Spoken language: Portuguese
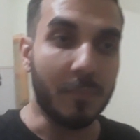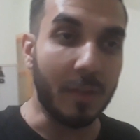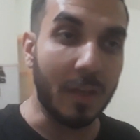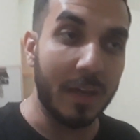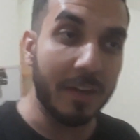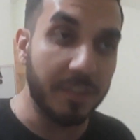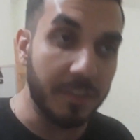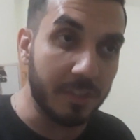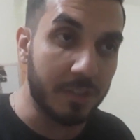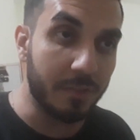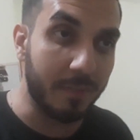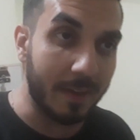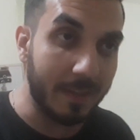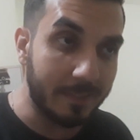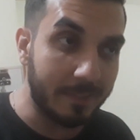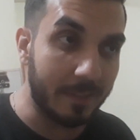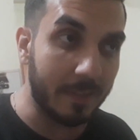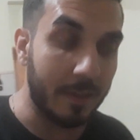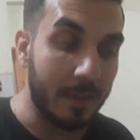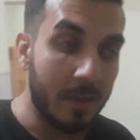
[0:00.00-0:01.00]
A gente vai
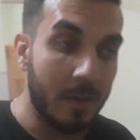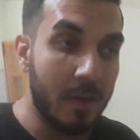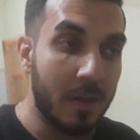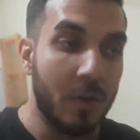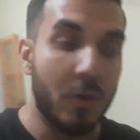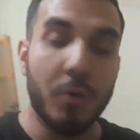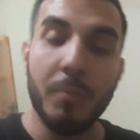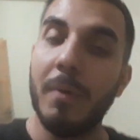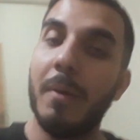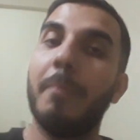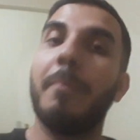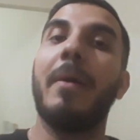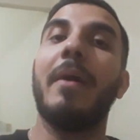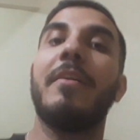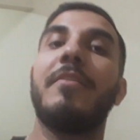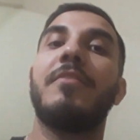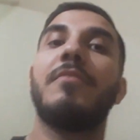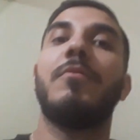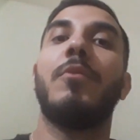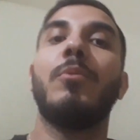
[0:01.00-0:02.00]
ter uma
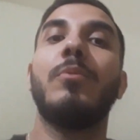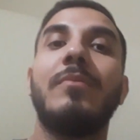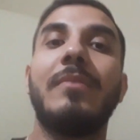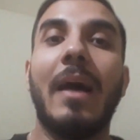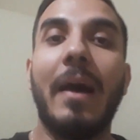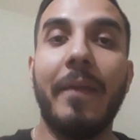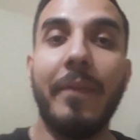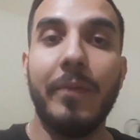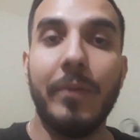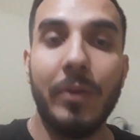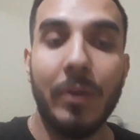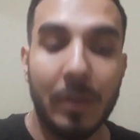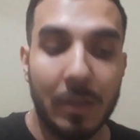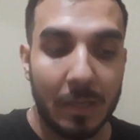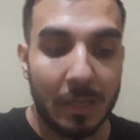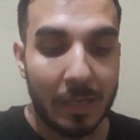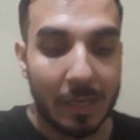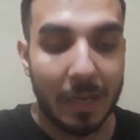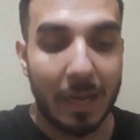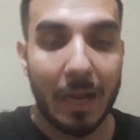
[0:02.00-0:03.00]
parte voltada
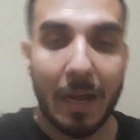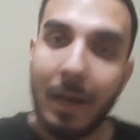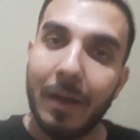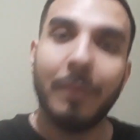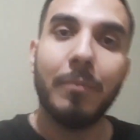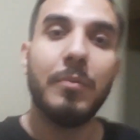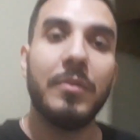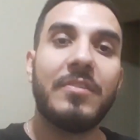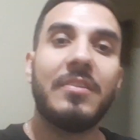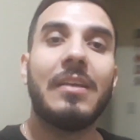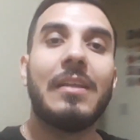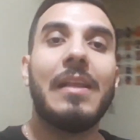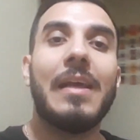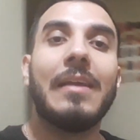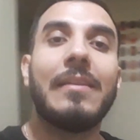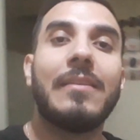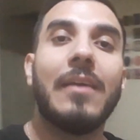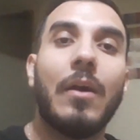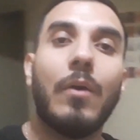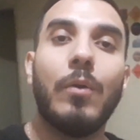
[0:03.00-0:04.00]
à
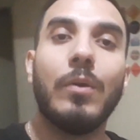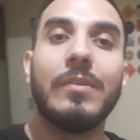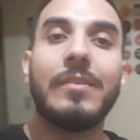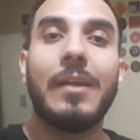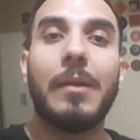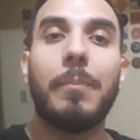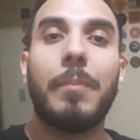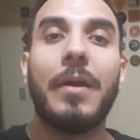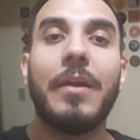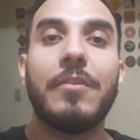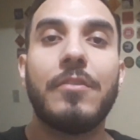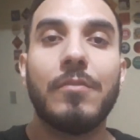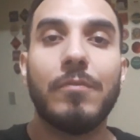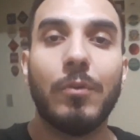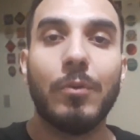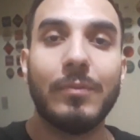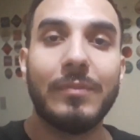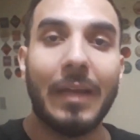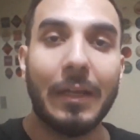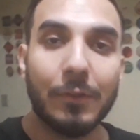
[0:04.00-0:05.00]
bicicleta, outra parte
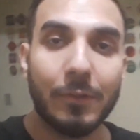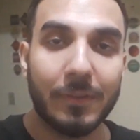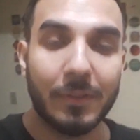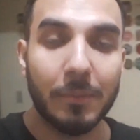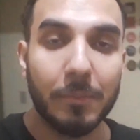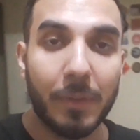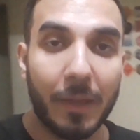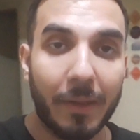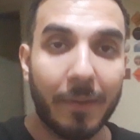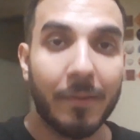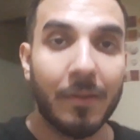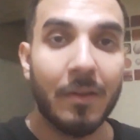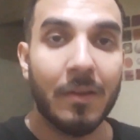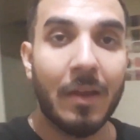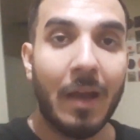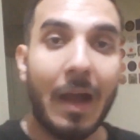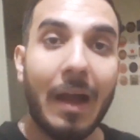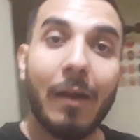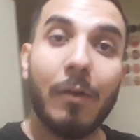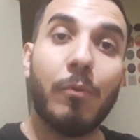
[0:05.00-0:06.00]
voltada também
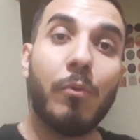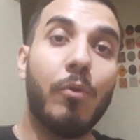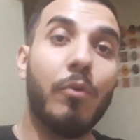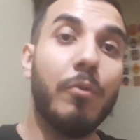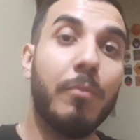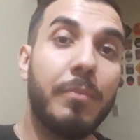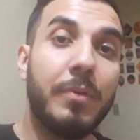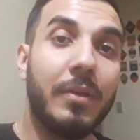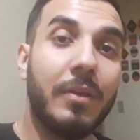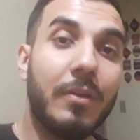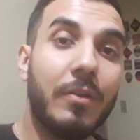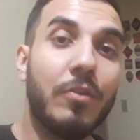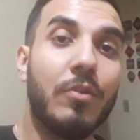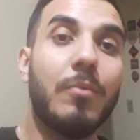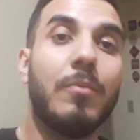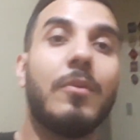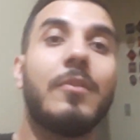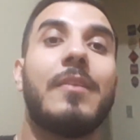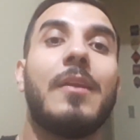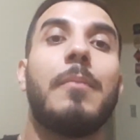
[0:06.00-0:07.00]
à Kombi e
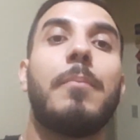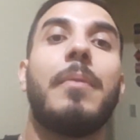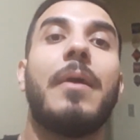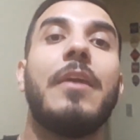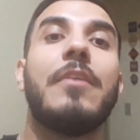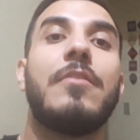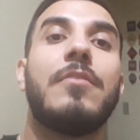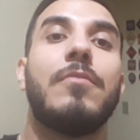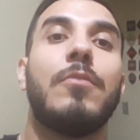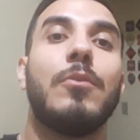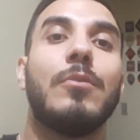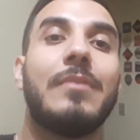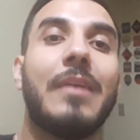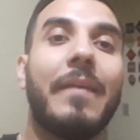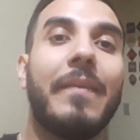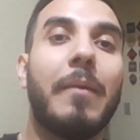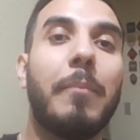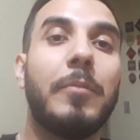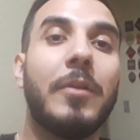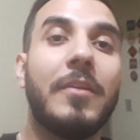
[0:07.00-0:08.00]
uma outra parte
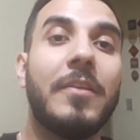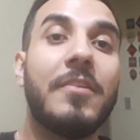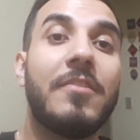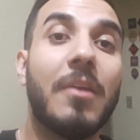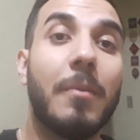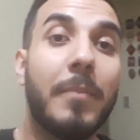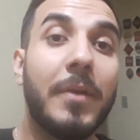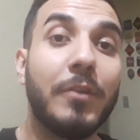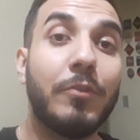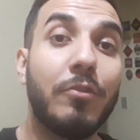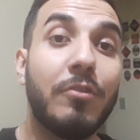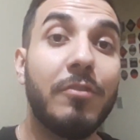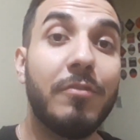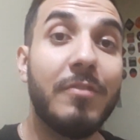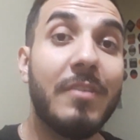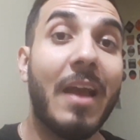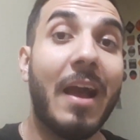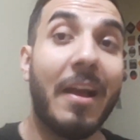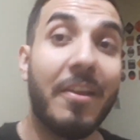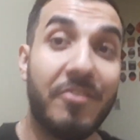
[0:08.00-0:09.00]
voltada a planejamento de
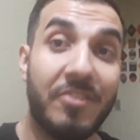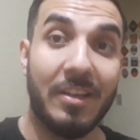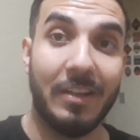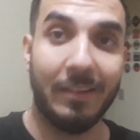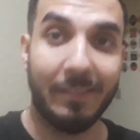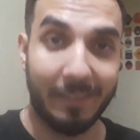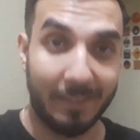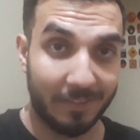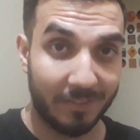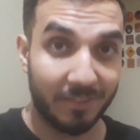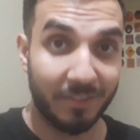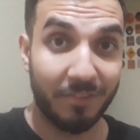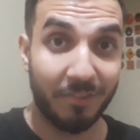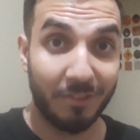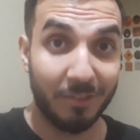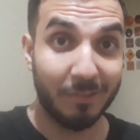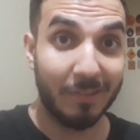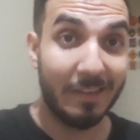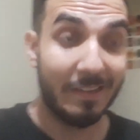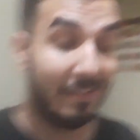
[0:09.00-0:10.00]
viagem. Ela tá
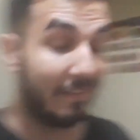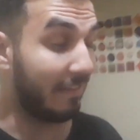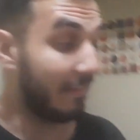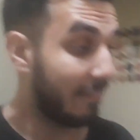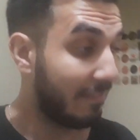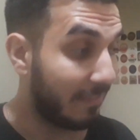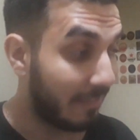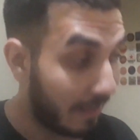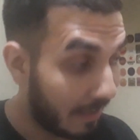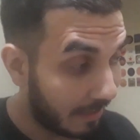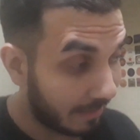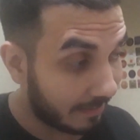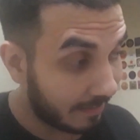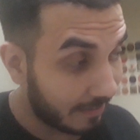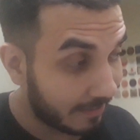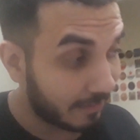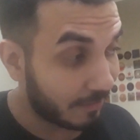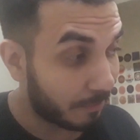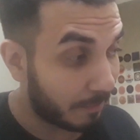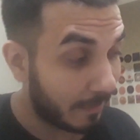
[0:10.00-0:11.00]
insistindo ali, ela tá
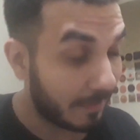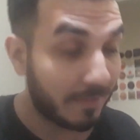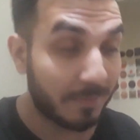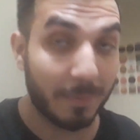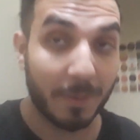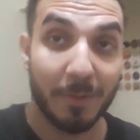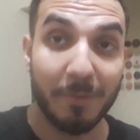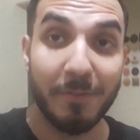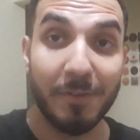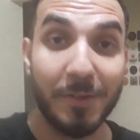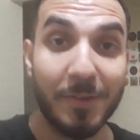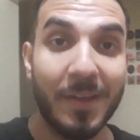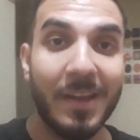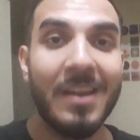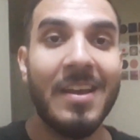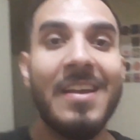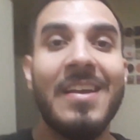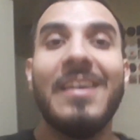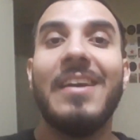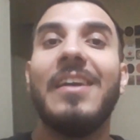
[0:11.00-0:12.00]
querendo participar do vídeo.
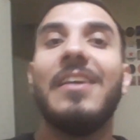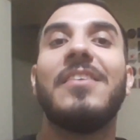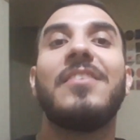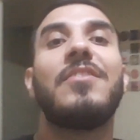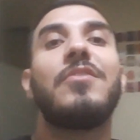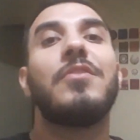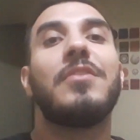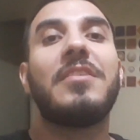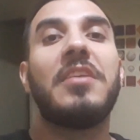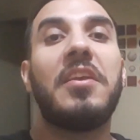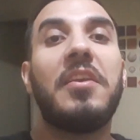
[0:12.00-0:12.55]
Antes de você